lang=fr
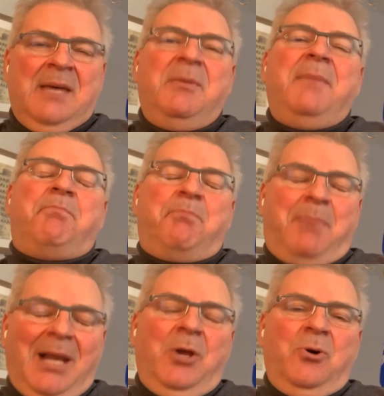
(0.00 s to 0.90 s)
Mais
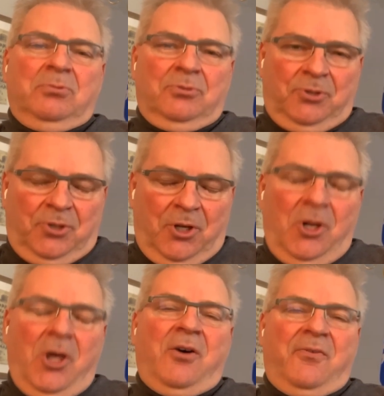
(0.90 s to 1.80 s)
parlons de
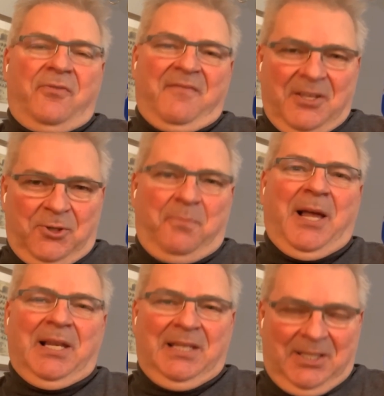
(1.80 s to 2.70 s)
l'œuvre avant de
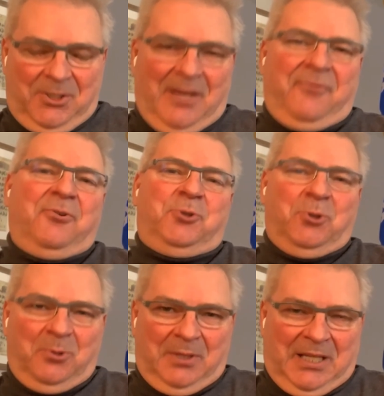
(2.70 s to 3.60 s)
parler de la
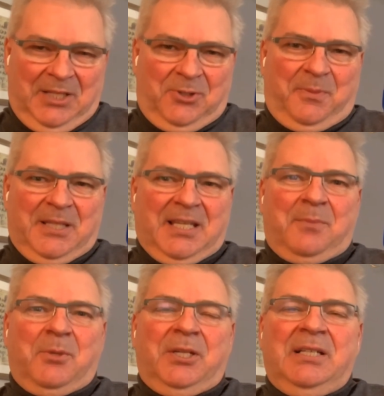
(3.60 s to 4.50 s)
photo et de
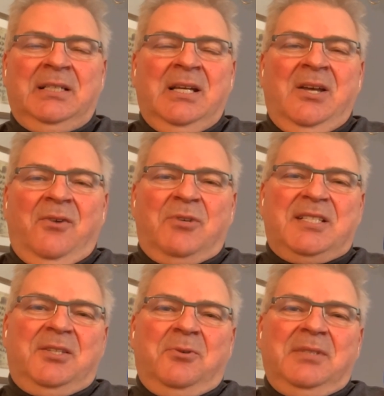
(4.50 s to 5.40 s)
Patrick Mona.
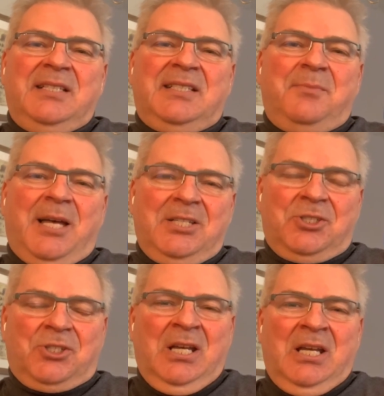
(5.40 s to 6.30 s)
Voici donc des
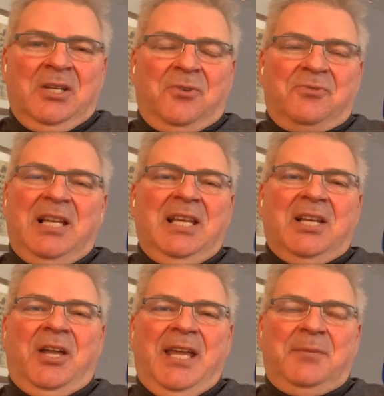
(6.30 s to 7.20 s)
images que vous allez
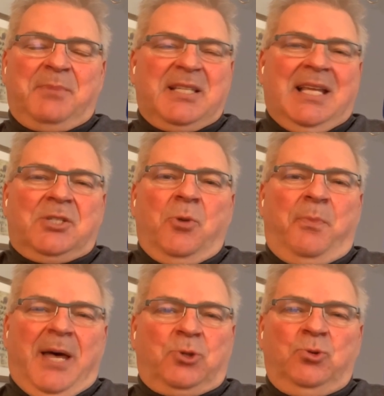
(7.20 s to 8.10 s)
reconnaître parce qu'elles sont
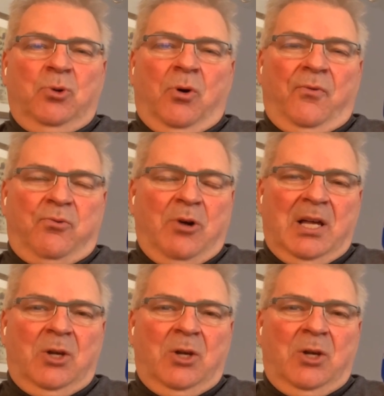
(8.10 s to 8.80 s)
partout. On voit